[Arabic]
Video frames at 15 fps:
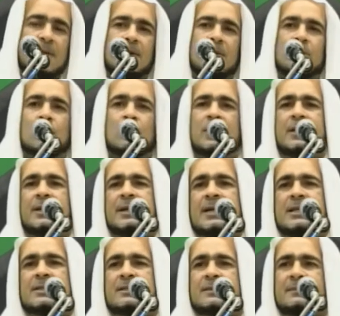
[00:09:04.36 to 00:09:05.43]

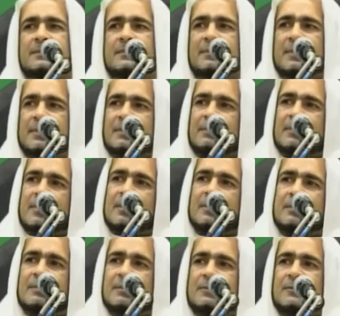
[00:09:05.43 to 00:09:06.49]
ولدت
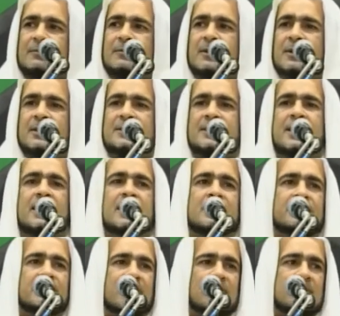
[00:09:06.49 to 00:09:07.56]
في سنه
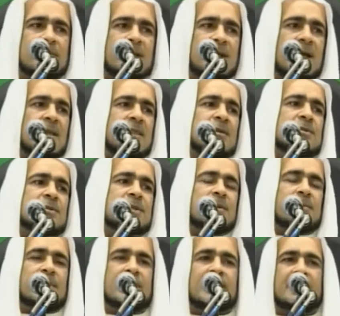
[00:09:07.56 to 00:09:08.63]

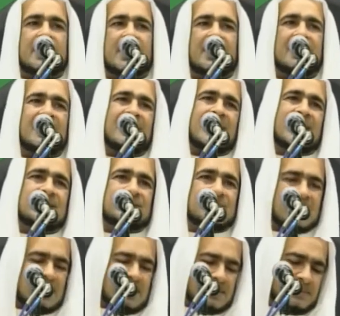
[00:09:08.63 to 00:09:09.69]
173 على
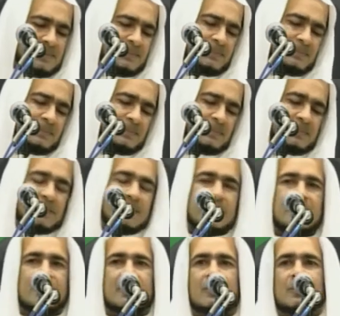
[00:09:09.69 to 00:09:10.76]
الاشهر
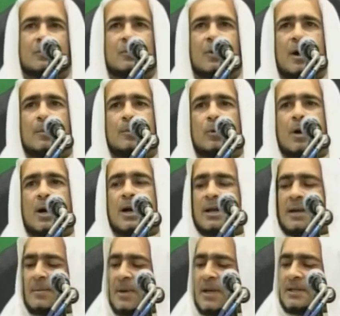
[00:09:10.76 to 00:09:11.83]
وابوها
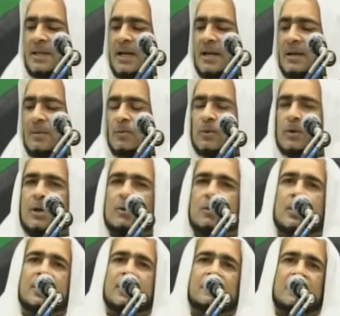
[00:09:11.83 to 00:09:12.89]
كما تعلمون
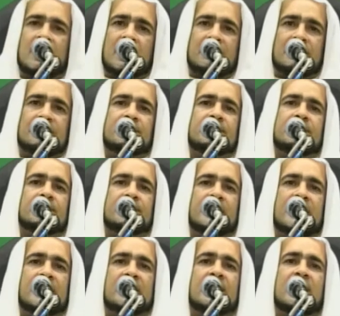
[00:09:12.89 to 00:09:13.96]
هو الامام
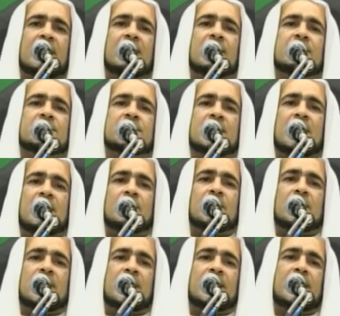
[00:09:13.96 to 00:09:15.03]
الكاظم سلام
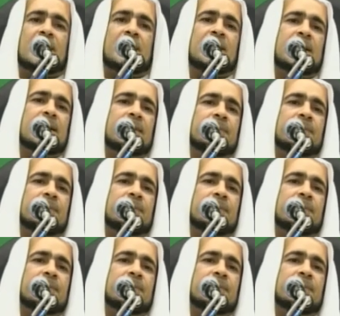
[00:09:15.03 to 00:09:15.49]
الله عليه